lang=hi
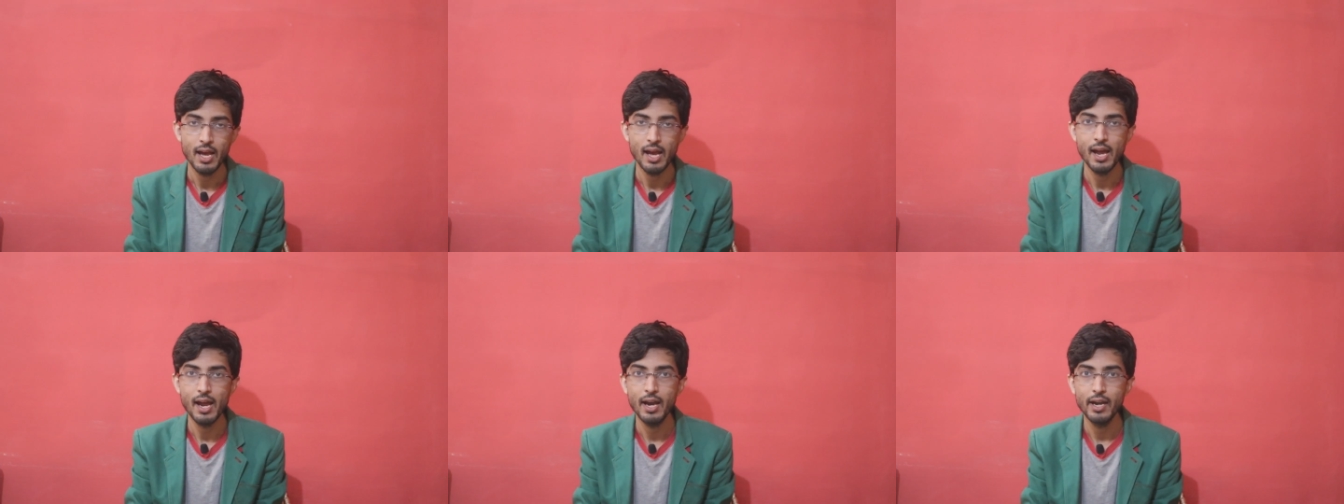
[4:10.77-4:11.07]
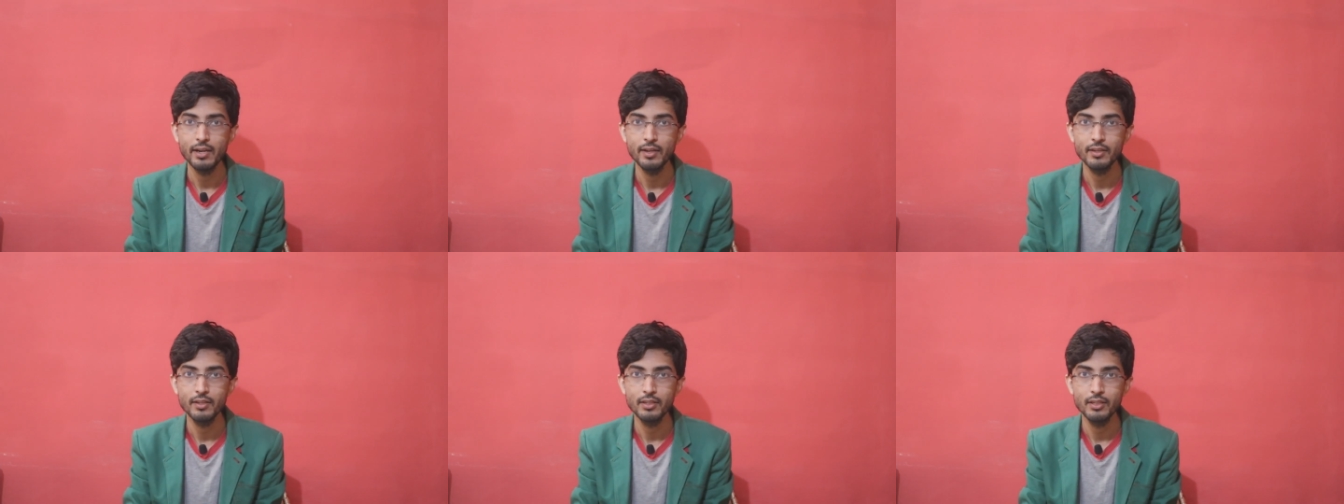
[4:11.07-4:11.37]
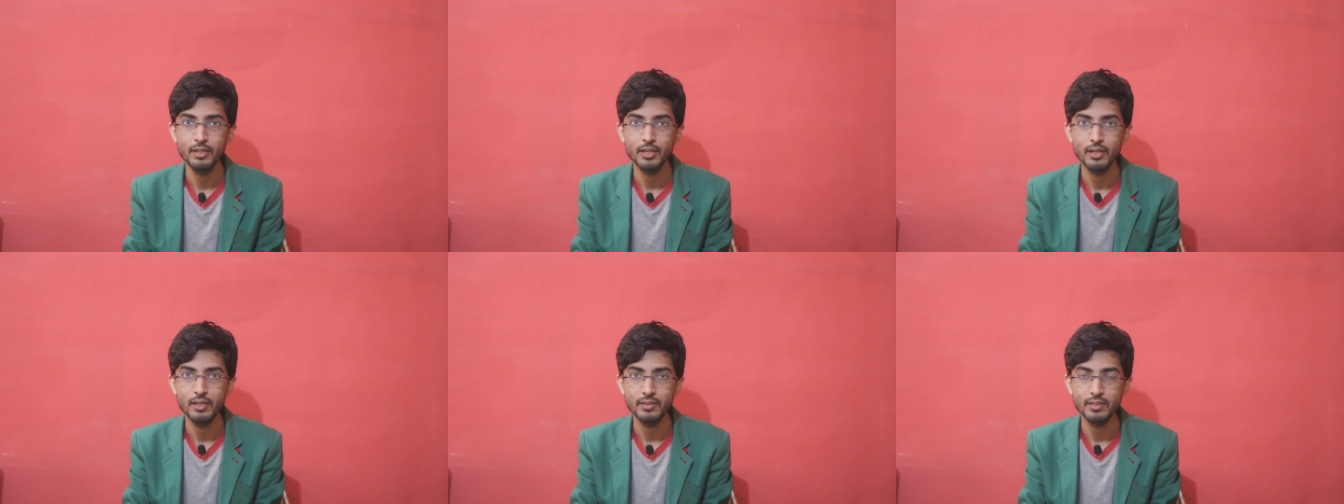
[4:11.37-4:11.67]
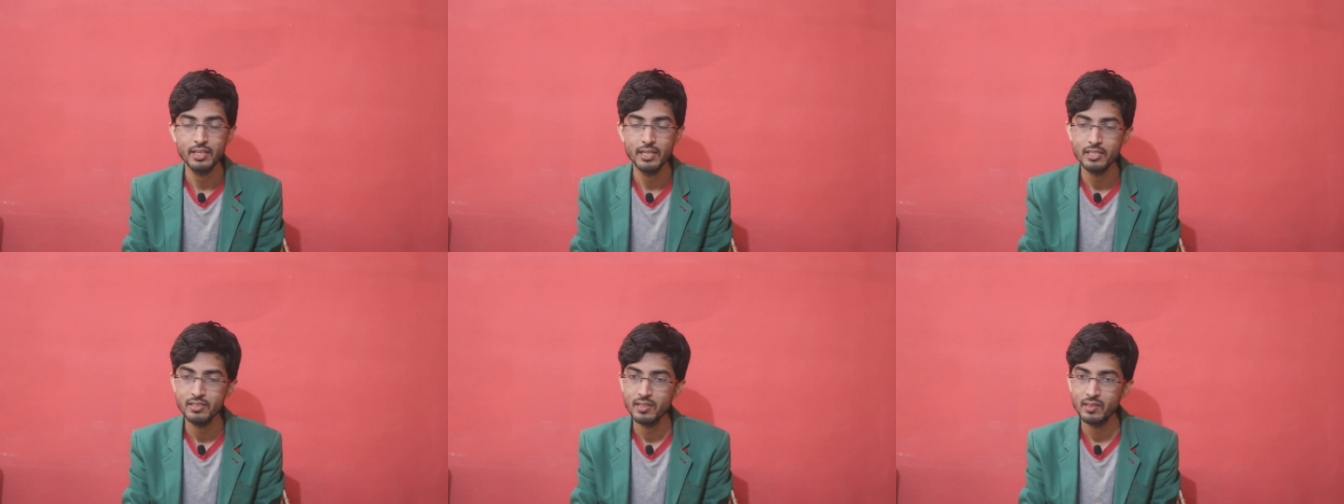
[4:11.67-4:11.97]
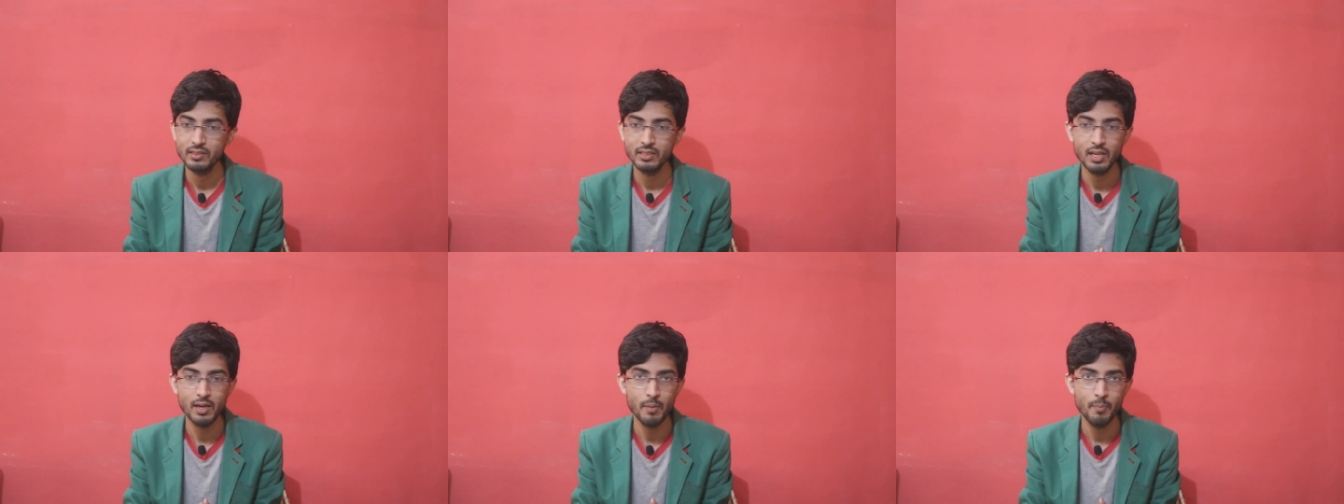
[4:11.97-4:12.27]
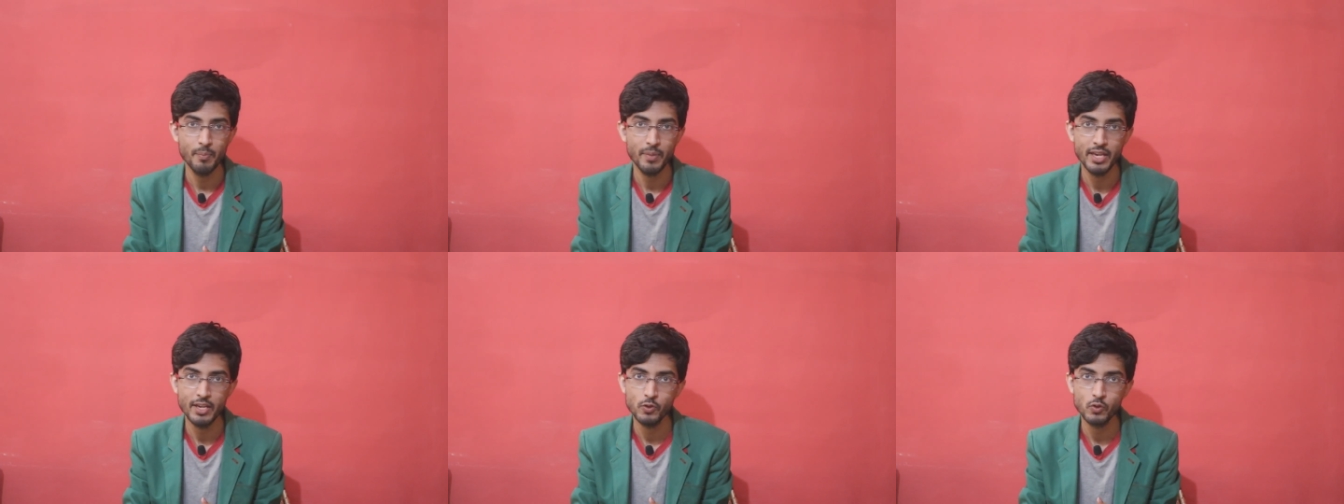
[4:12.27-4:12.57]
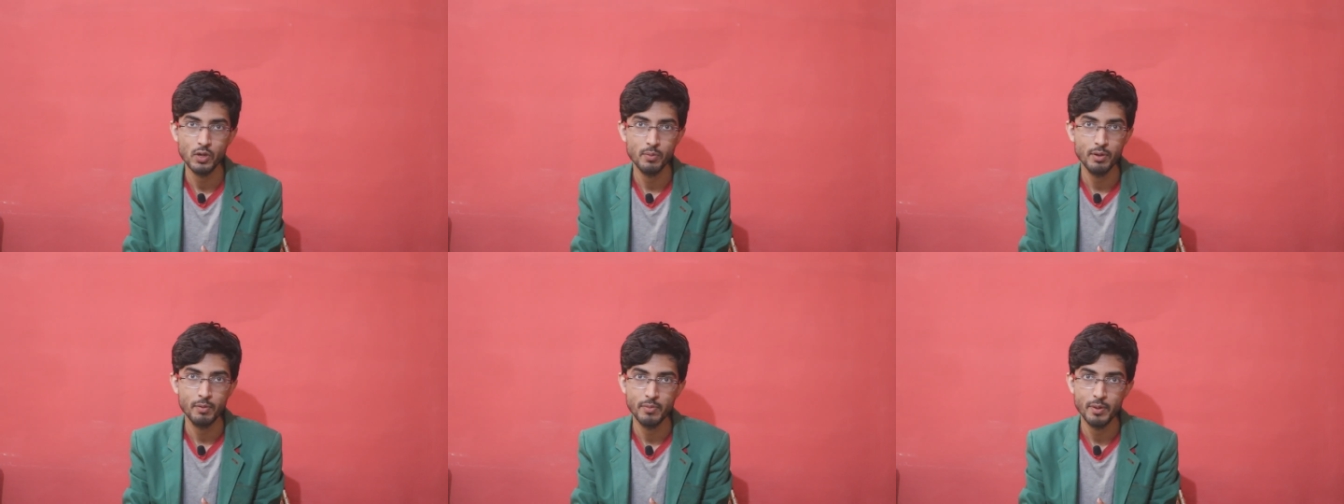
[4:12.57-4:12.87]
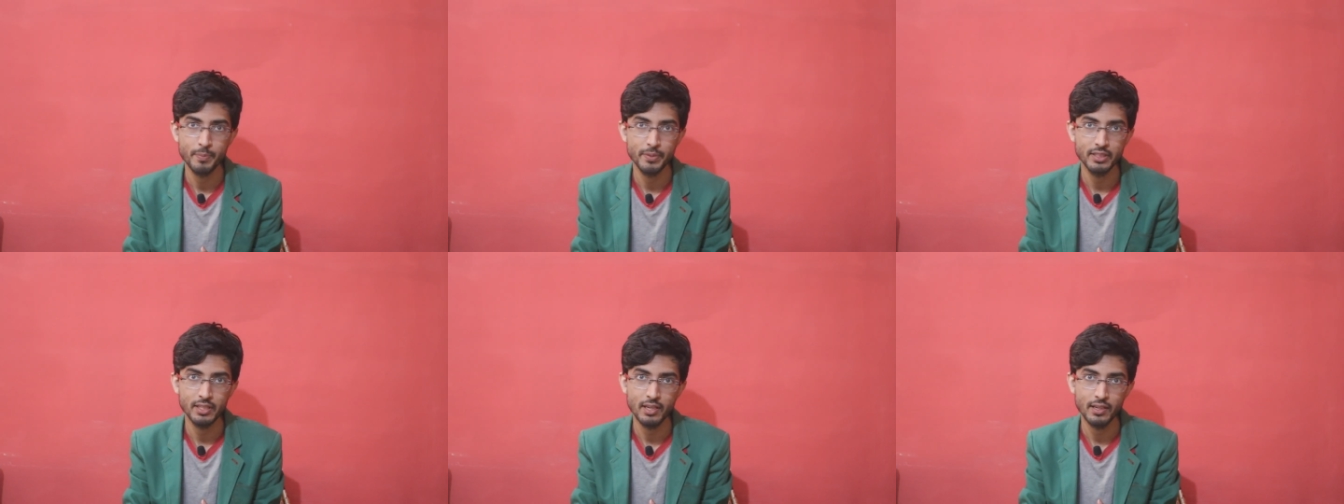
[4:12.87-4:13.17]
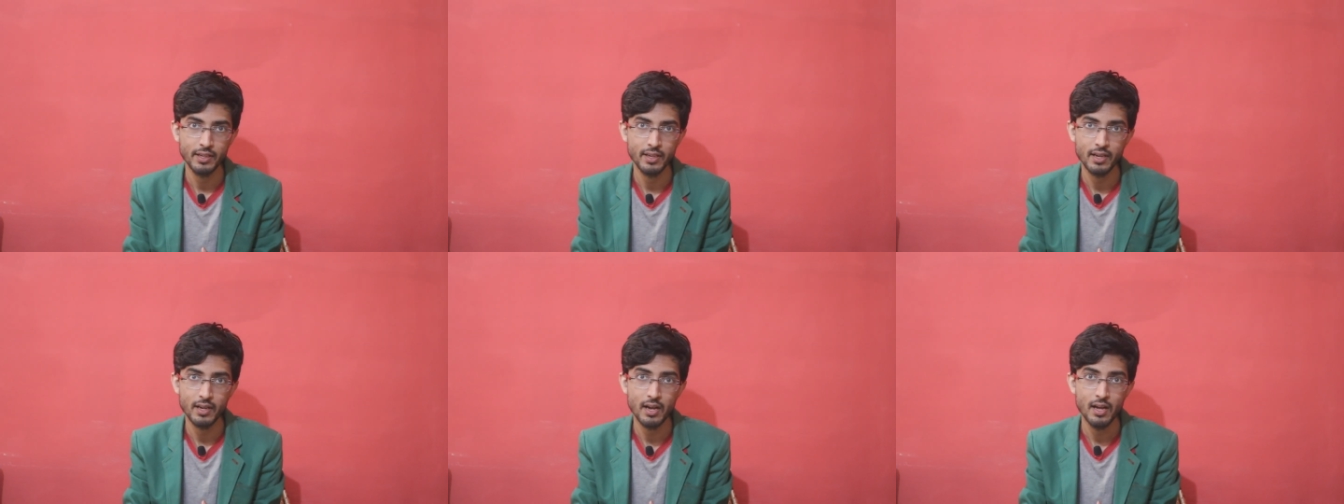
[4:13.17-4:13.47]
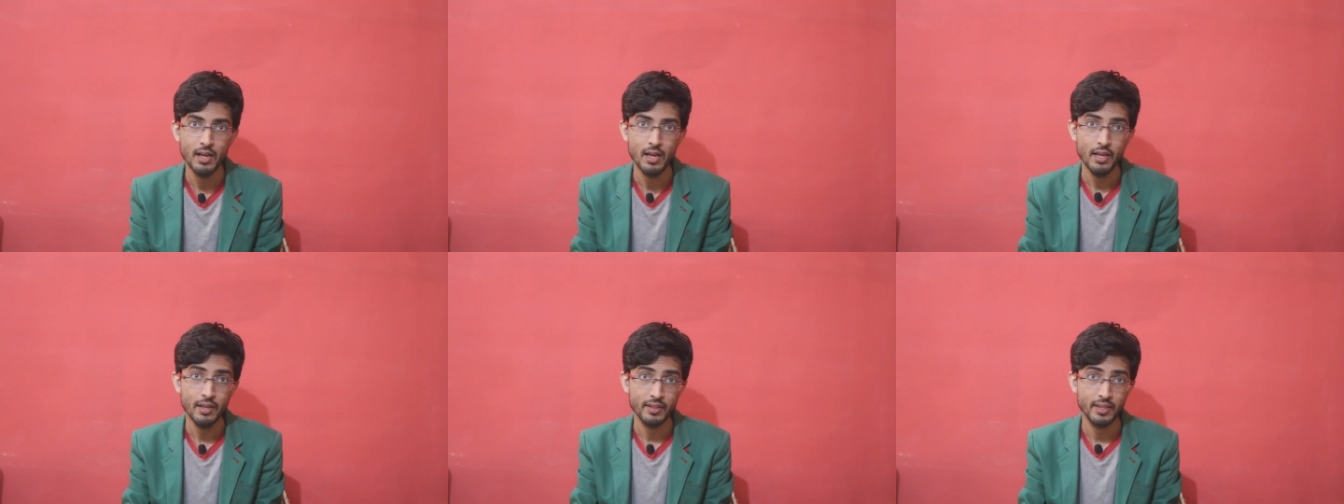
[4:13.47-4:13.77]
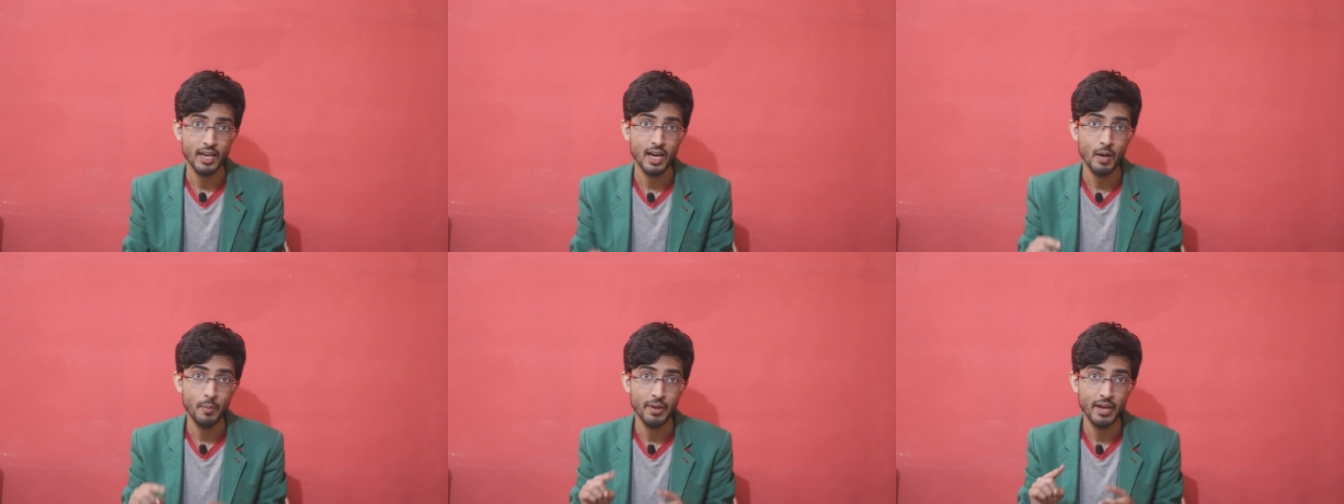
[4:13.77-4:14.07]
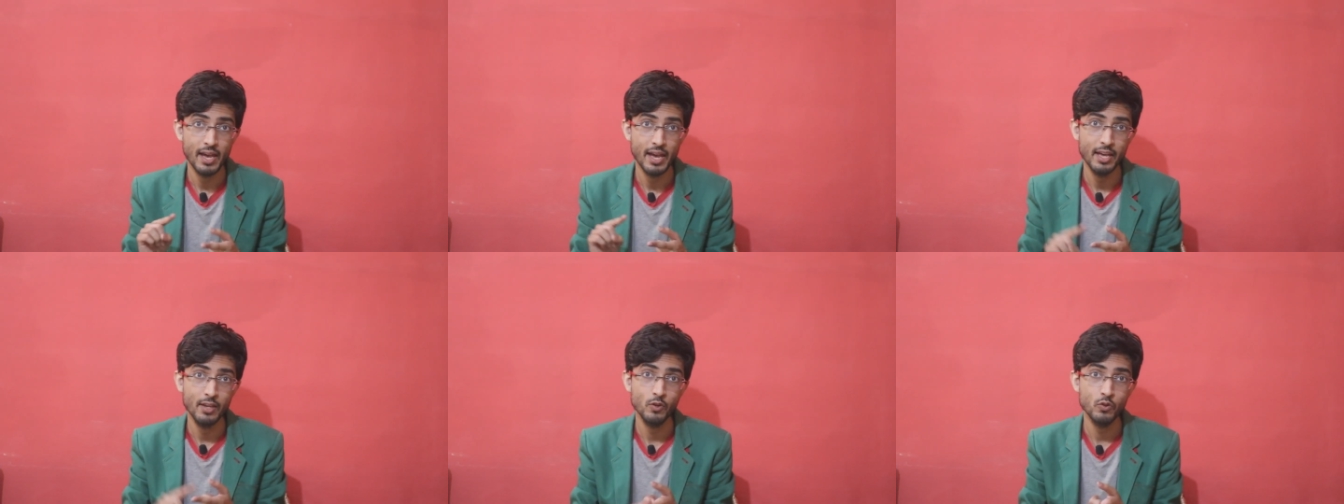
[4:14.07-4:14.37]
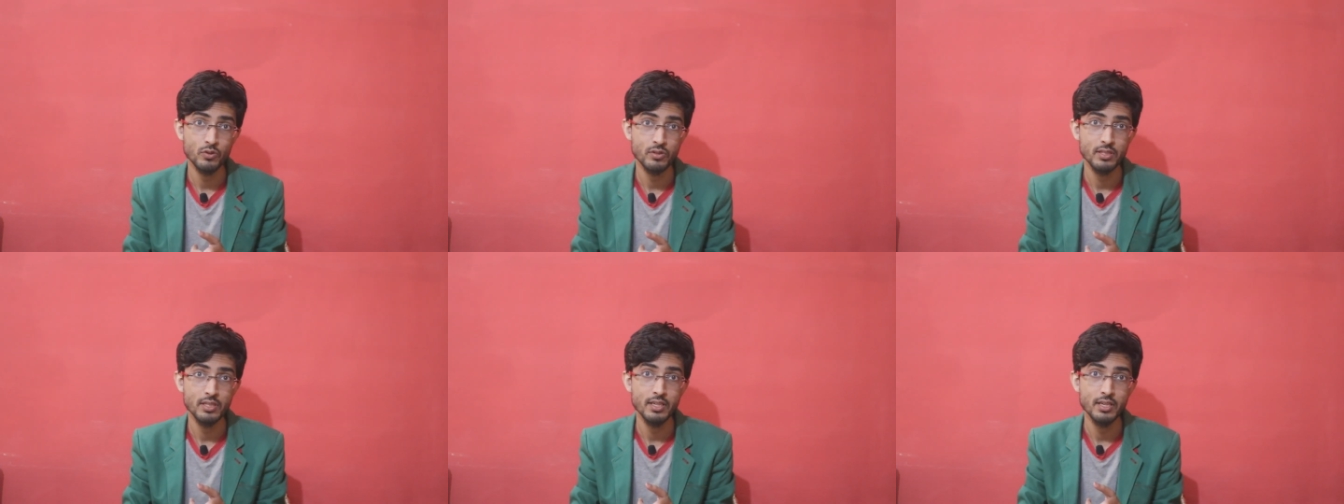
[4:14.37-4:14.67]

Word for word: एंड uh, ये सत्रह मई को अब हमें पता लगेगा कि हमें एन